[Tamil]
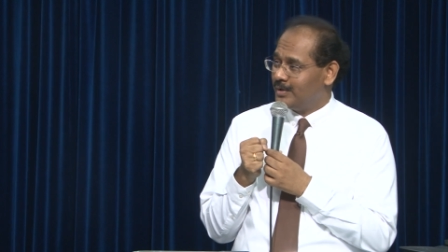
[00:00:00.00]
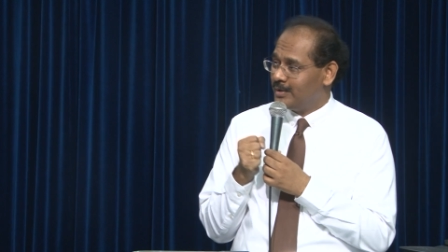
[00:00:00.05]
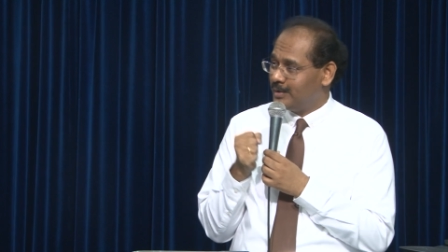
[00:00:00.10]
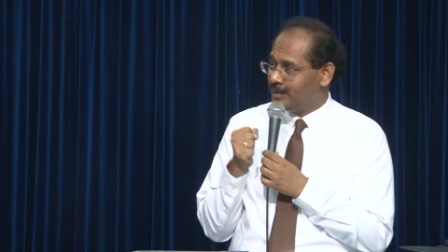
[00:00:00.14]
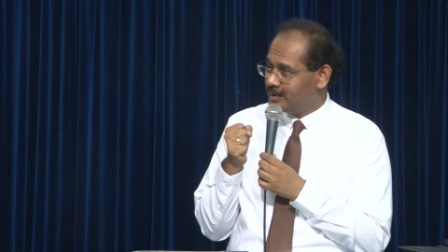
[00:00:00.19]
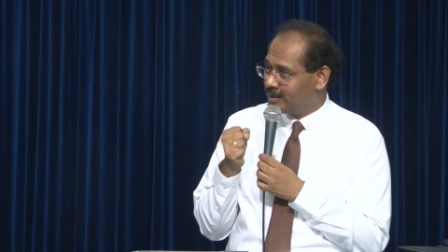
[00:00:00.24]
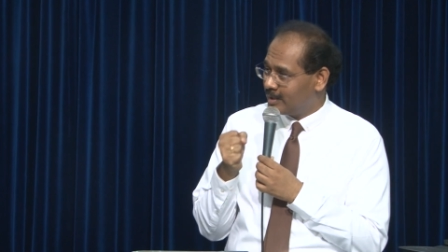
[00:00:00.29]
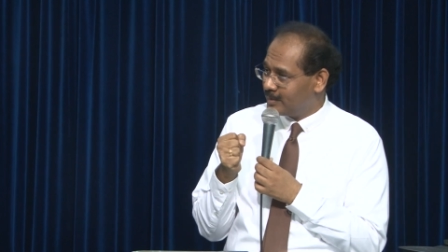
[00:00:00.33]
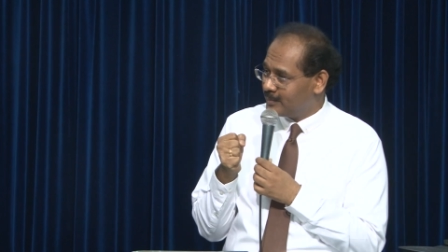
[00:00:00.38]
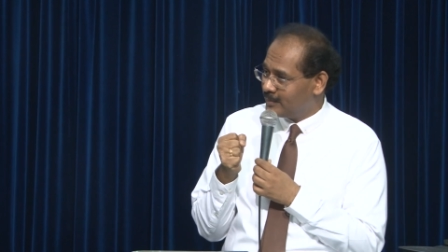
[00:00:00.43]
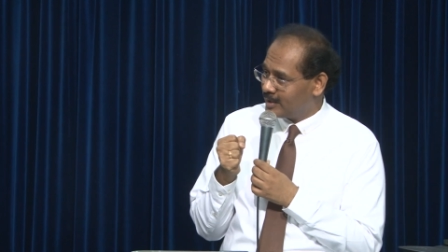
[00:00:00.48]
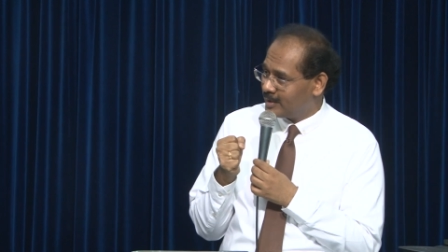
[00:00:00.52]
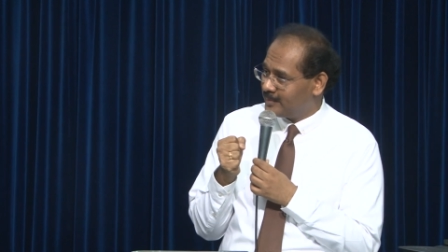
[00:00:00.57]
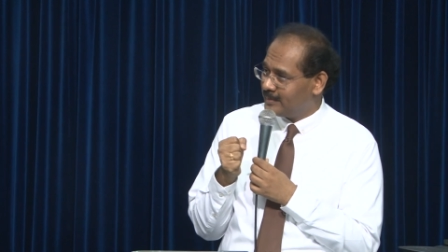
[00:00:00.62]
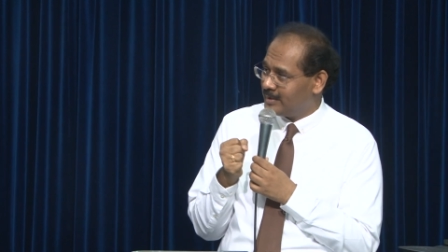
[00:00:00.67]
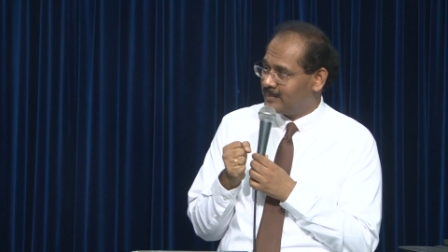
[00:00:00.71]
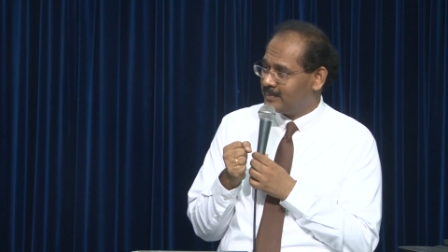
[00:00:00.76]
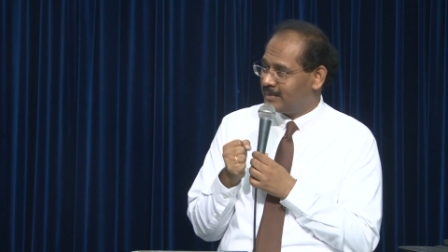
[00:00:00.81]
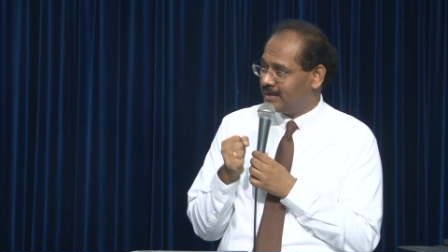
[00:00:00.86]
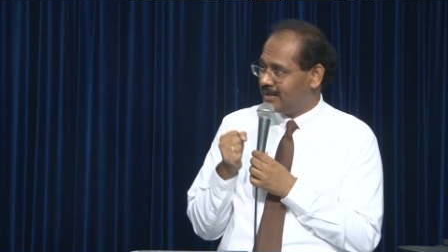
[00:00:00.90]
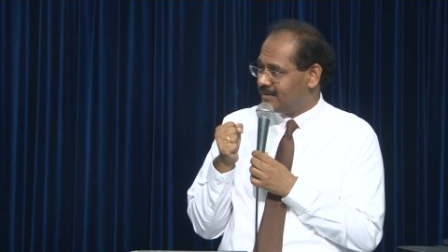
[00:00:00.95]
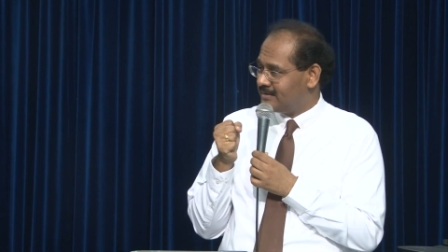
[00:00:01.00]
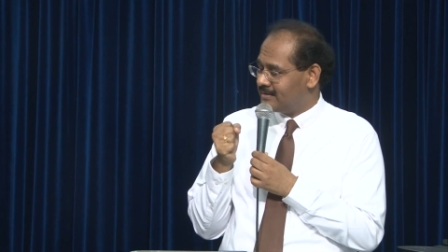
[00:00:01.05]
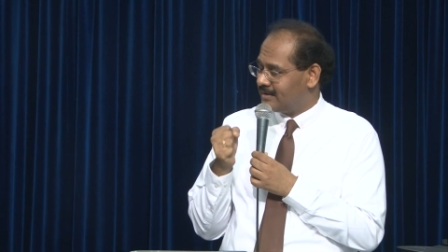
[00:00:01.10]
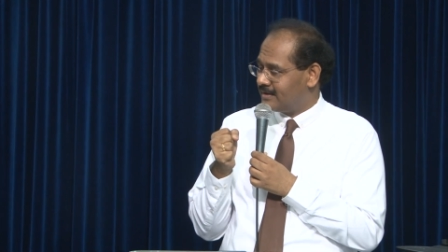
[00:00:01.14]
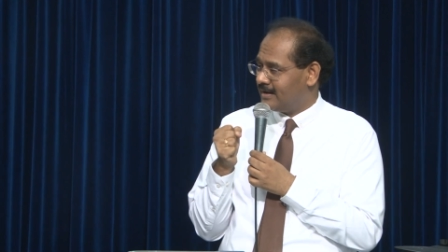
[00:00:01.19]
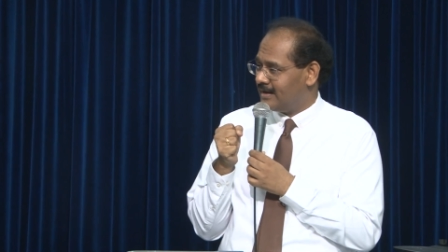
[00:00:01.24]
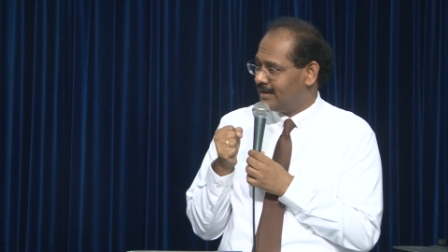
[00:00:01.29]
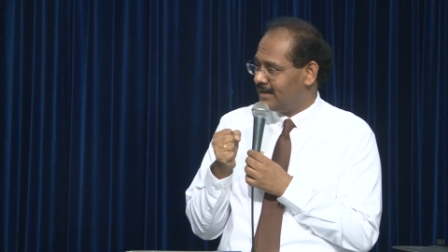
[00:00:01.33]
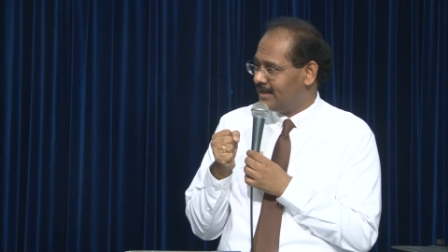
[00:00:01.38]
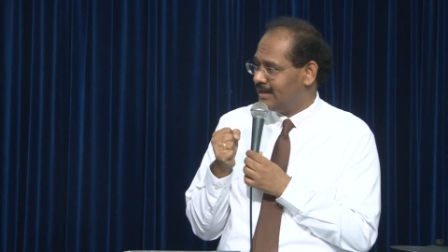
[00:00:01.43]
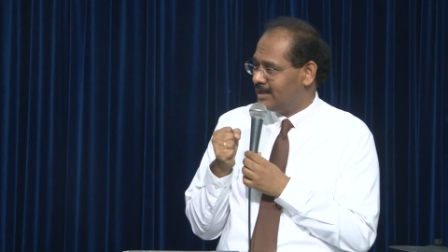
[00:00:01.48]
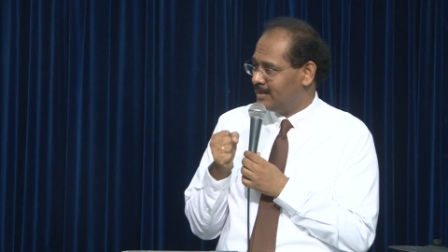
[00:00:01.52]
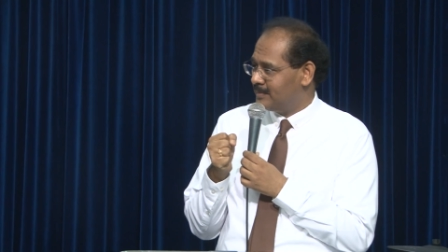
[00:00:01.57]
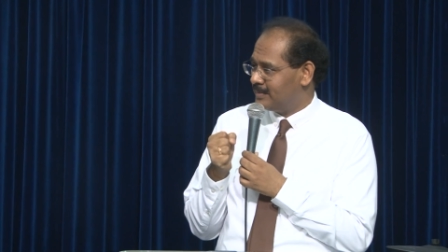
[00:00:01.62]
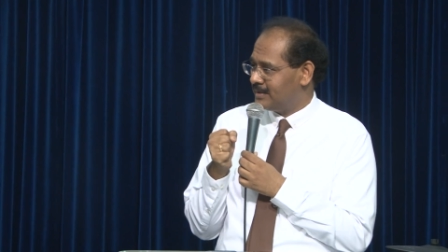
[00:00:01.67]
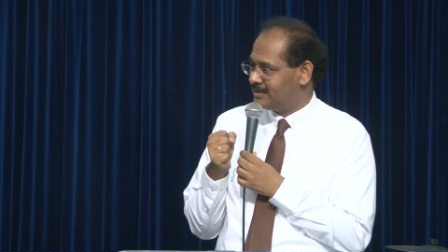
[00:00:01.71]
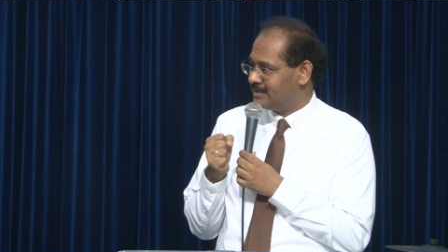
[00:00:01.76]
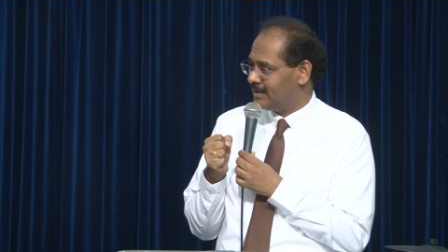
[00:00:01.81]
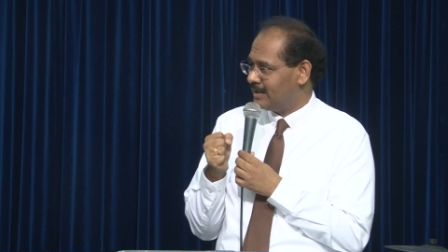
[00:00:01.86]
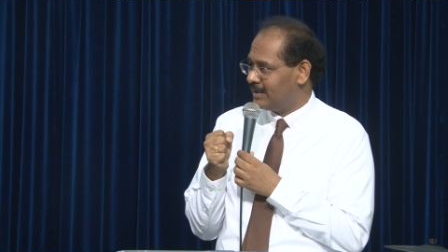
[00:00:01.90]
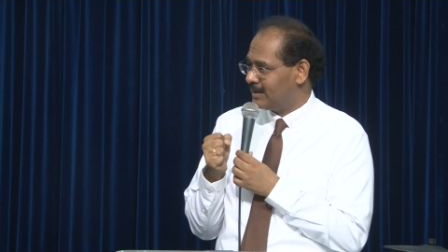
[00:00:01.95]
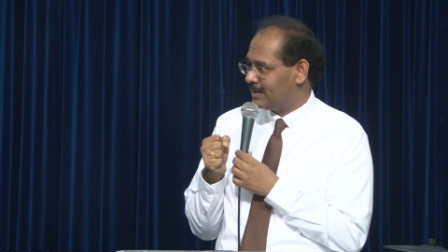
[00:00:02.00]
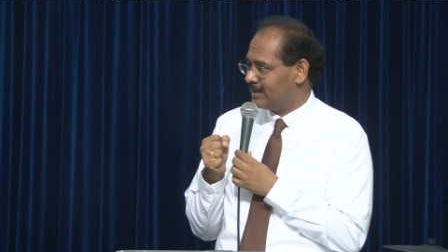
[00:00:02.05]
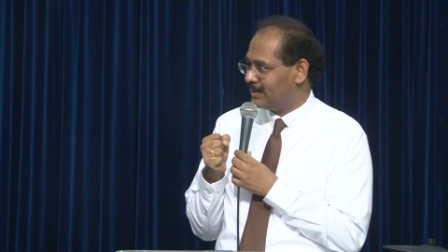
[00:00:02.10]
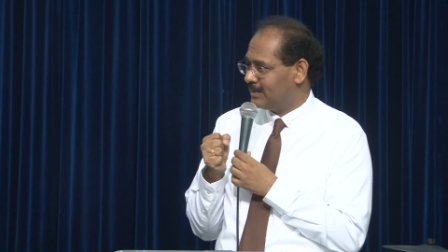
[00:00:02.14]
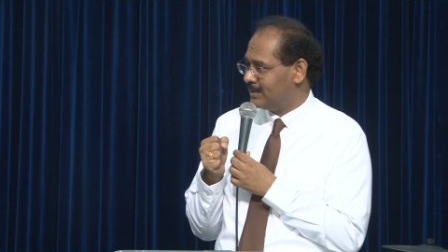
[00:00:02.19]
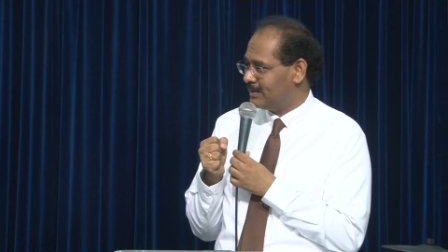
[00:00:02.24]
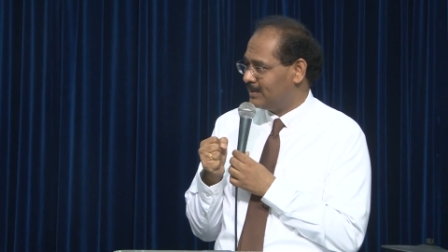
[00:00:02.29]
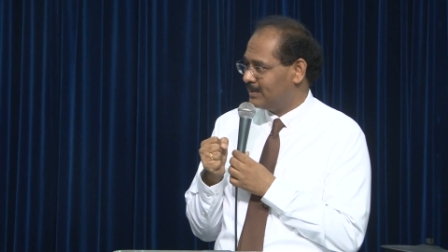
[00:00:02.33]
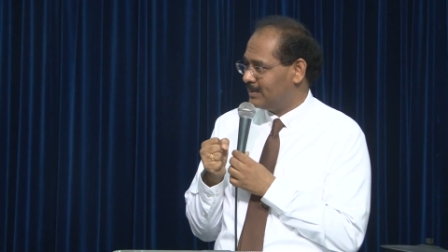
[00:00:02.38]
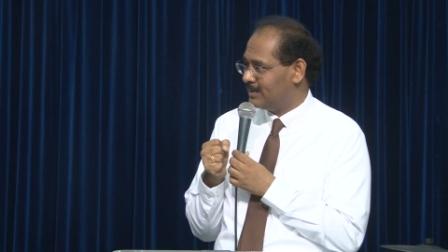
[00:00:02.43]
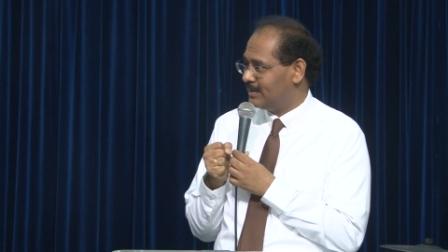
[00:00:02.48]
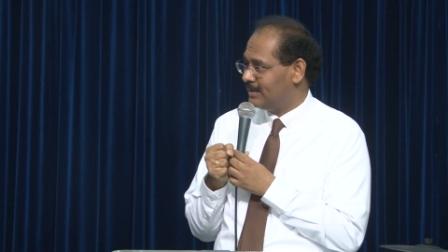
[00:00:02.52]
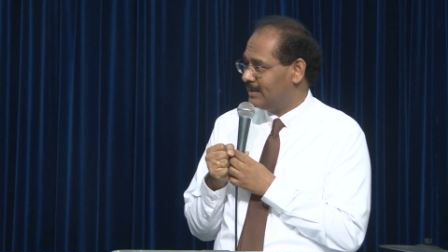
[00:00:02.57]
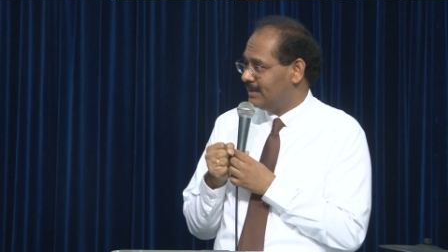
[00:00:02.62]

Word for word: யூதர் முறைமையின்படி இந்த காரியங்கள் இப்படி தான் இருக்கணும்